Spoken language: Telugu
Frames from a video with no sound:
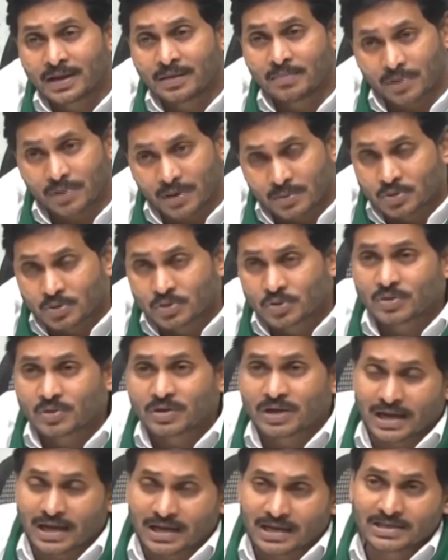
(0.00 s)
ప్రభుత్వం
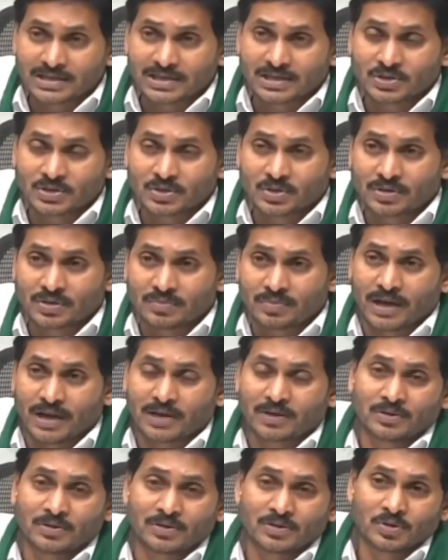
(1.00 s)
కలగజేసుకుని
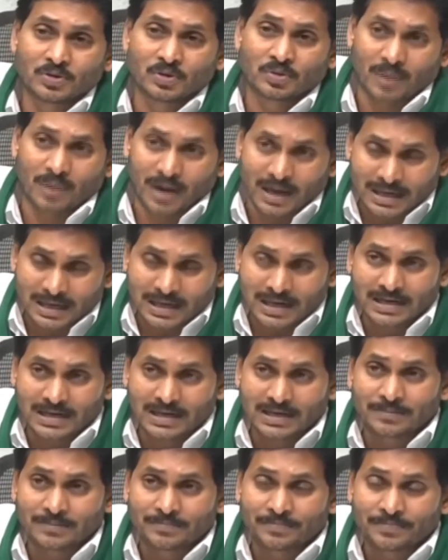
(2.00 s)
బ్యాంకులతో మాట్లాడి